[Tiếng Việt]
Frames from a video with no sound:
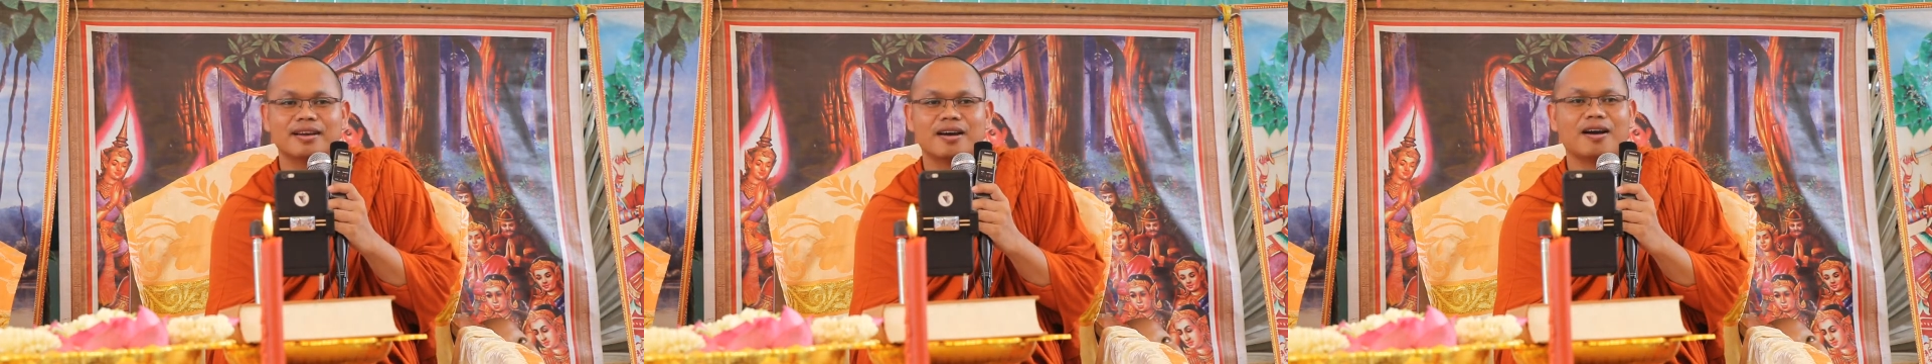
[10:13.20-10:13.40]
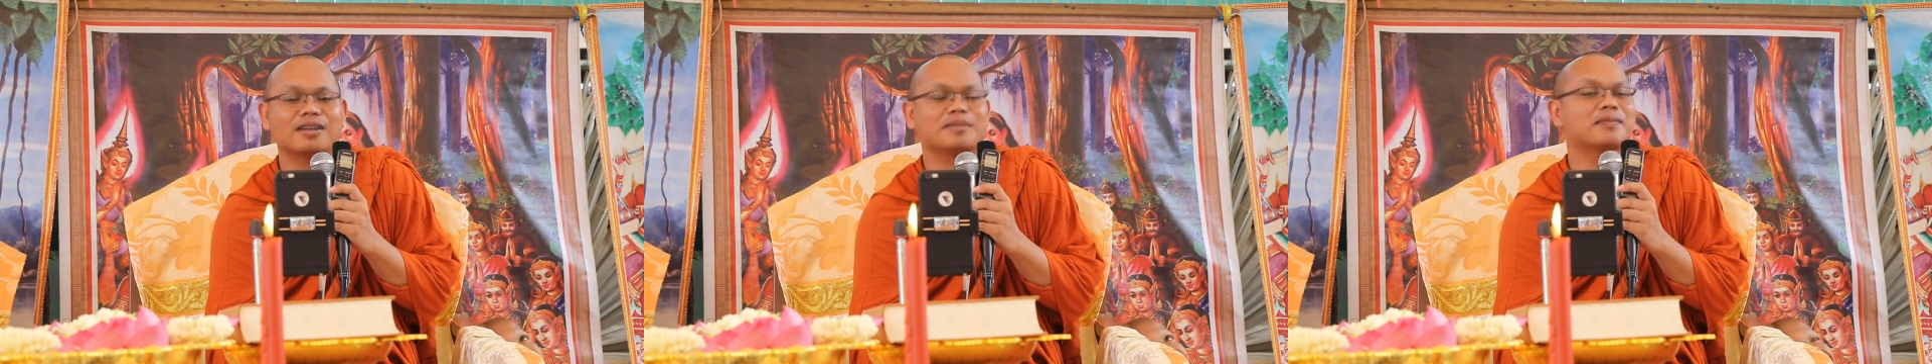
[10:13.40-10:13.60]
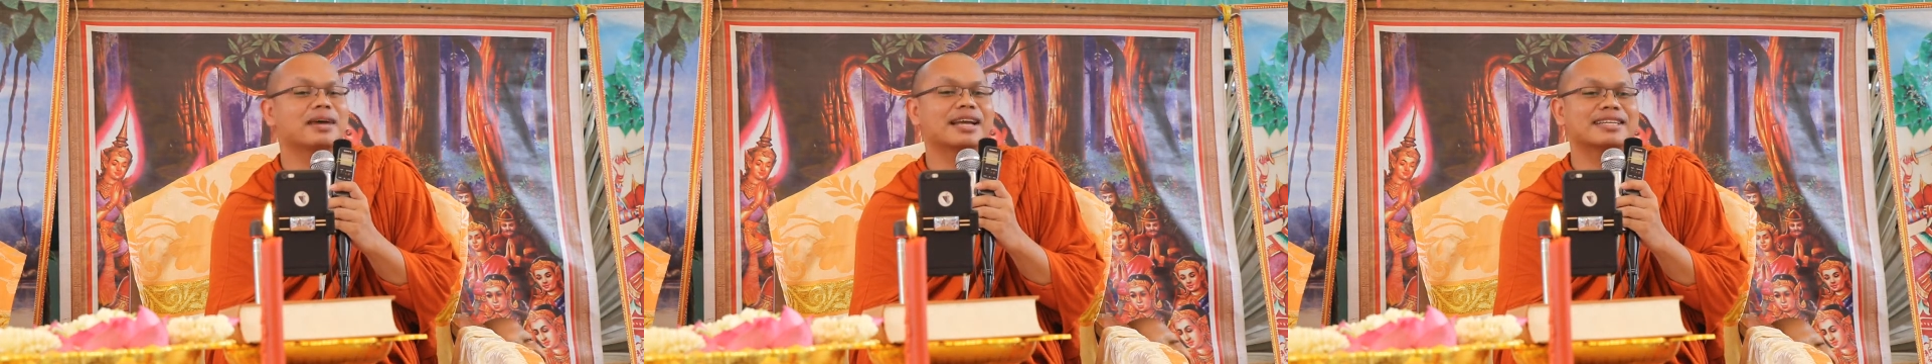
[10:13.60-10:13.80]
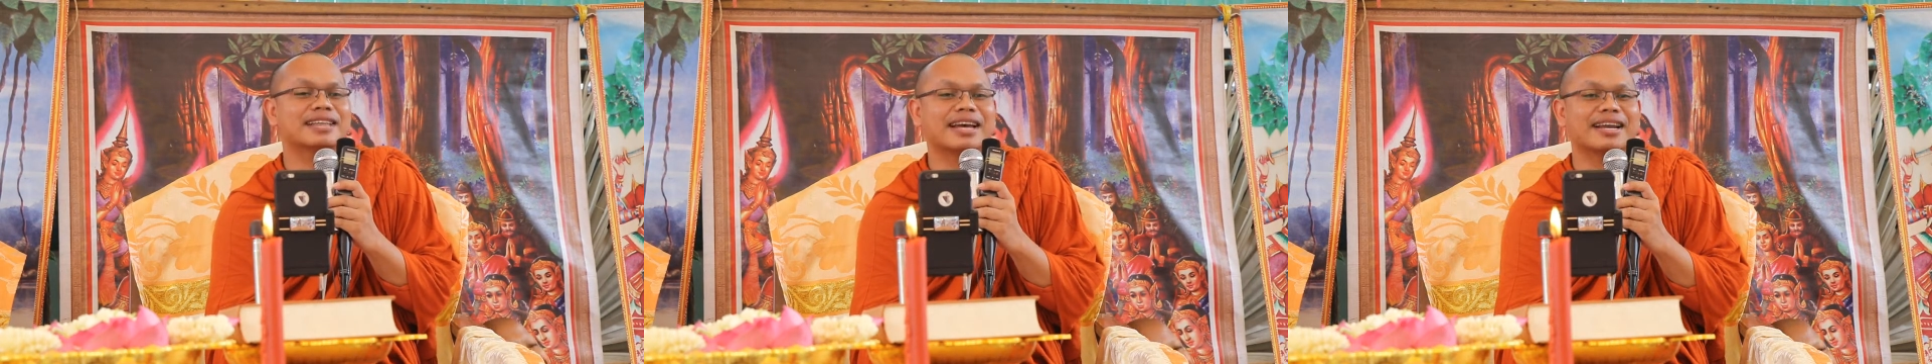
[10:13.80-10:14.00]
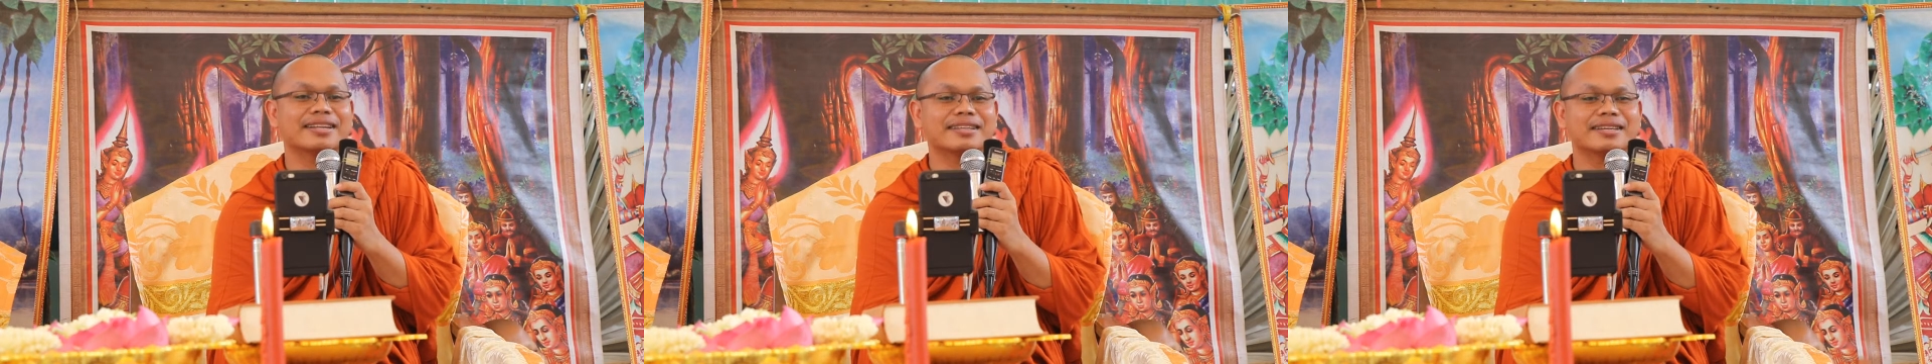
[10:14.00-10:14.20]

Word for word: ăn bàn chan